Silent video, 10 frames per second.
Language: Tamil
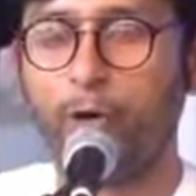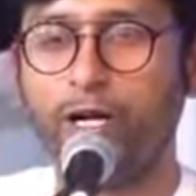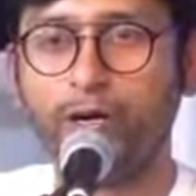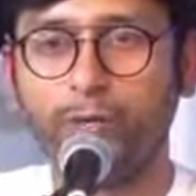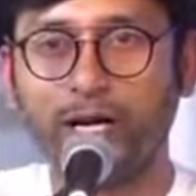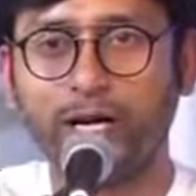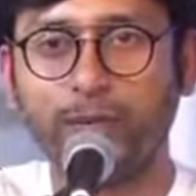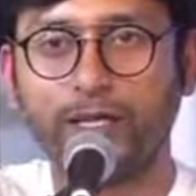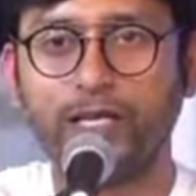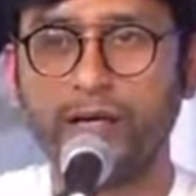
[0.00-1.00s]
பொண்ணுங்க முன்னாடி
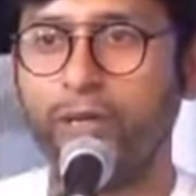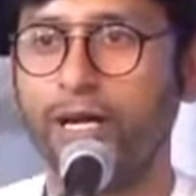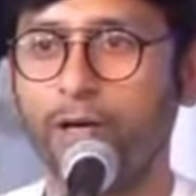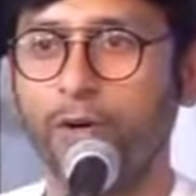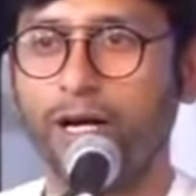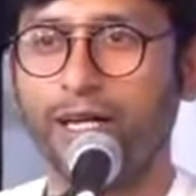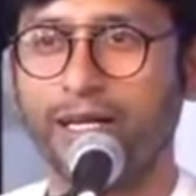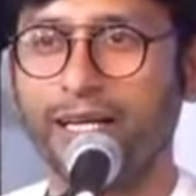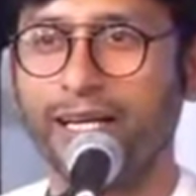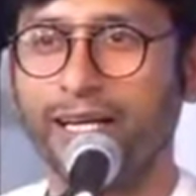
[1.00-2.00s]
பசங்க பின்னாடி
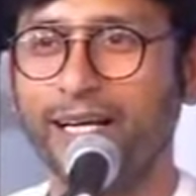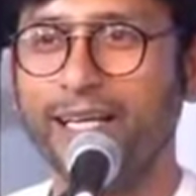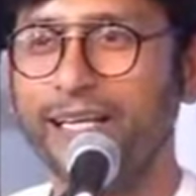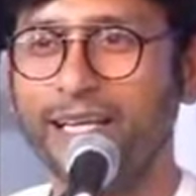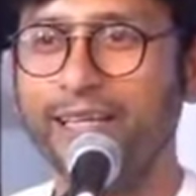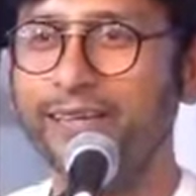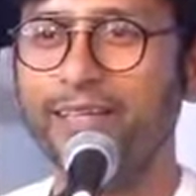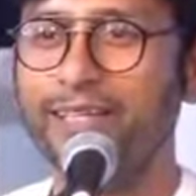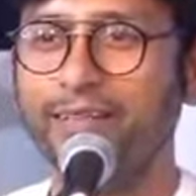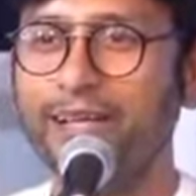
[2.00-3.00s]
உட்காந்துருக்கீங்க இது
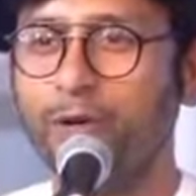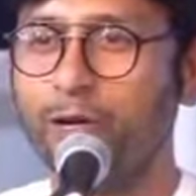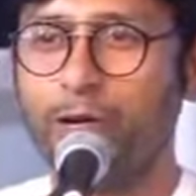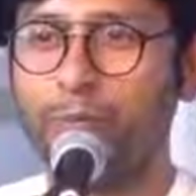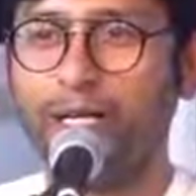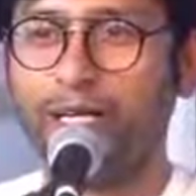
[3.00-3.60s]
வந்து வெளி உலகம்